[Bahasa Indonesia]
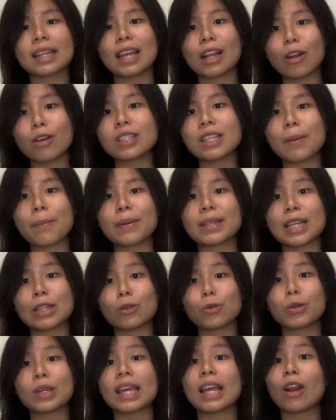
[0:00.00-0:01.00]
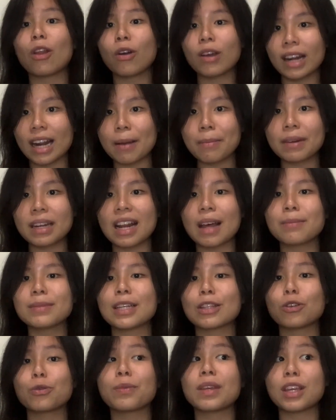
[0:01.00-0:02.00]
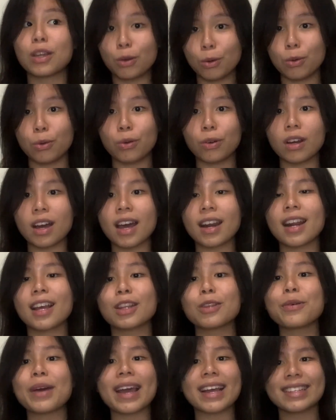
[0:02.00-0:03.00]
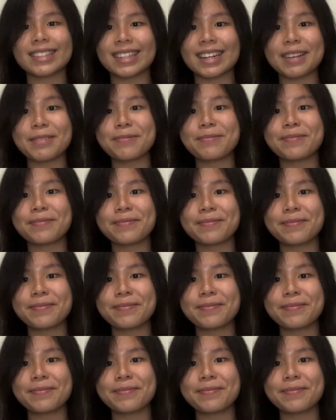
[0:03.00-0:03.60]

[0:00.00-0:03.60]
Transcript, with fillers: kilo sampai satu kilogram dalam satu minggu karena itu ekstrim